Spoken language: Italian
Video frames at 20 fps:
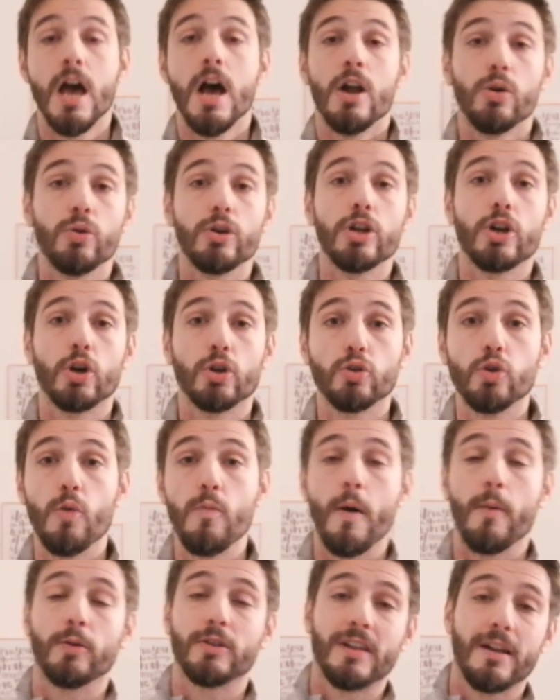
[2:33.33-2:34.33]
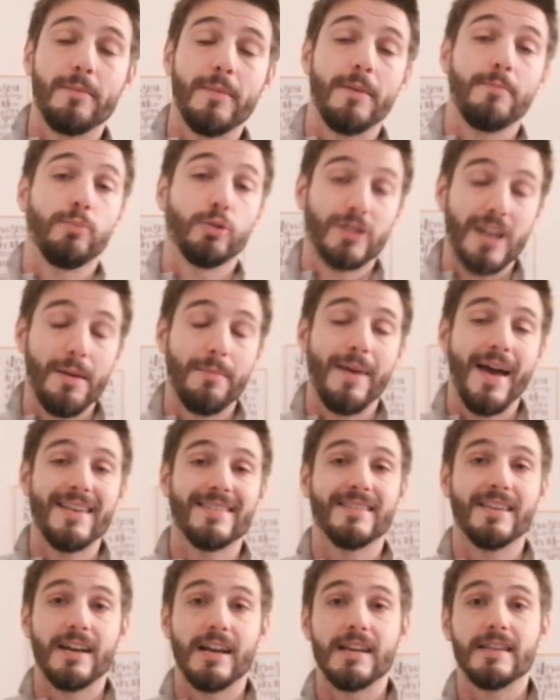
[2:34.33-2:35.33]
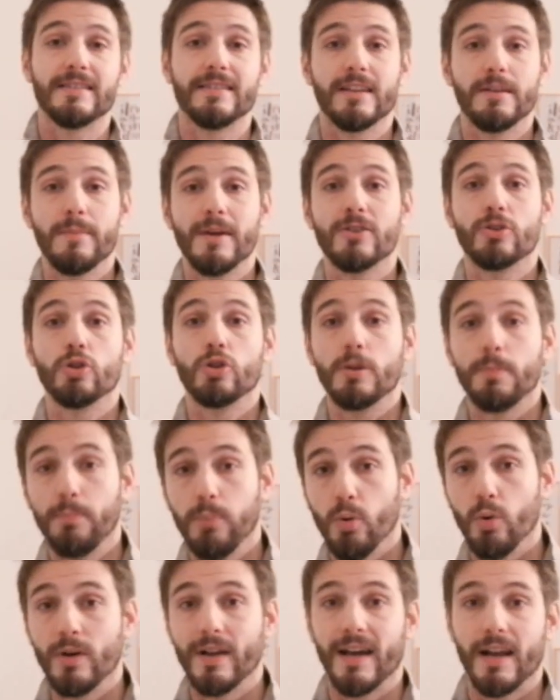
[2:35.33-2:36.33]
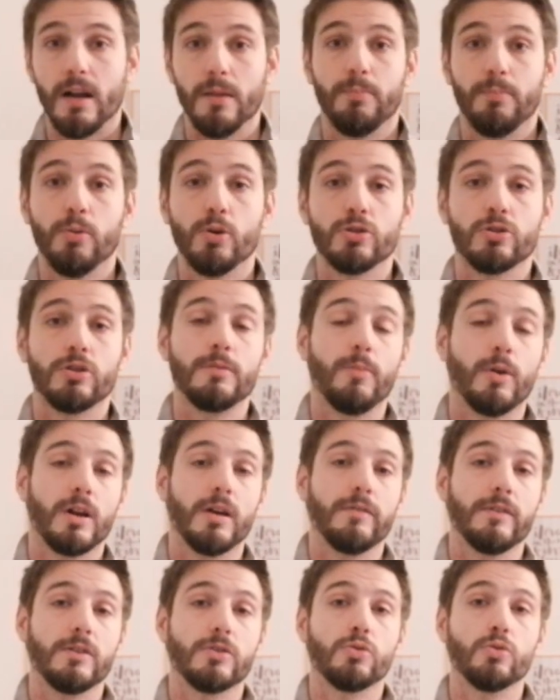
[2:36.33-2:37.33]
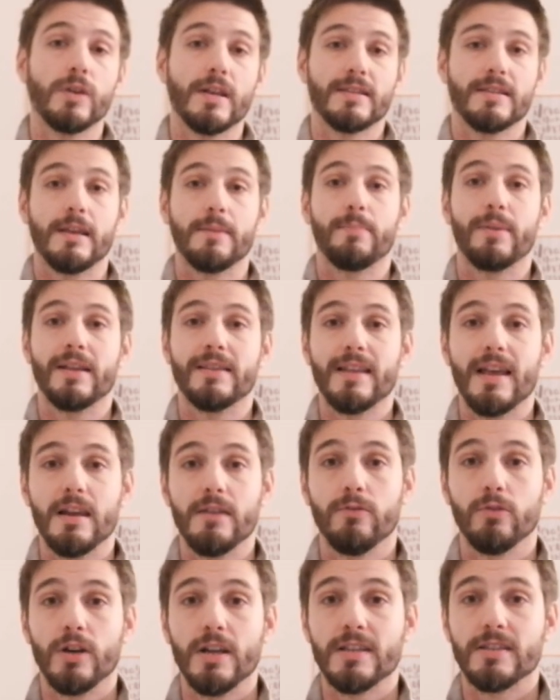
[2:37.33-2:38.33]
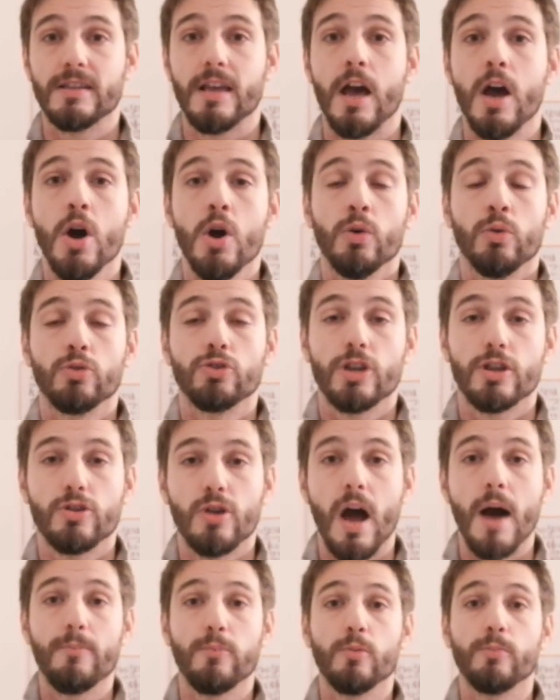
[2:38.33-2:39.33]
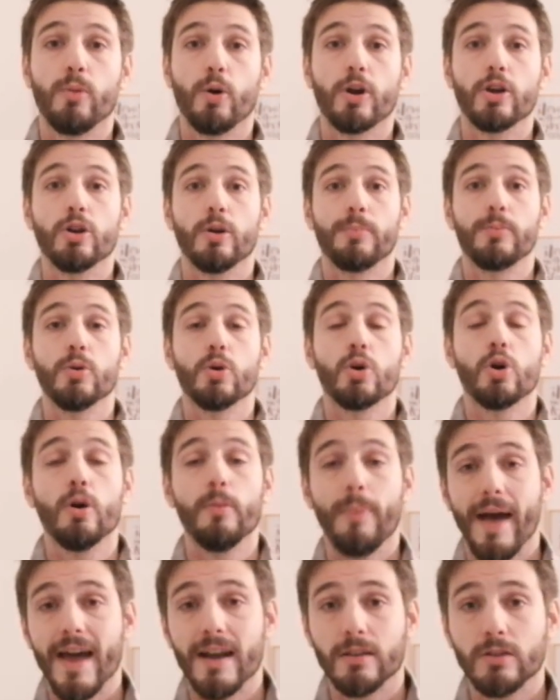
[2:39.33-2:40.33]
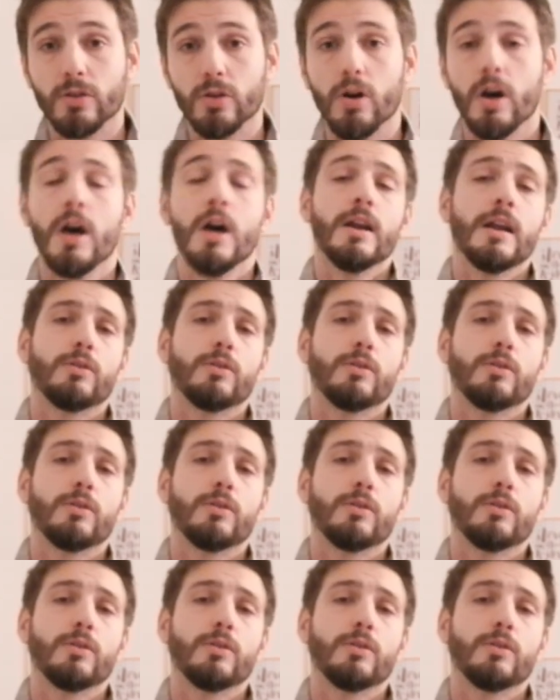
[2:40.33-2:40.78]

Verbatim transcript: L'unico dubbio potrebbe, potrebbe, essere l'inserimento di Pulgar al posto di Buonaventura se Prandelli volesse un centrocampo un pochino più coperto.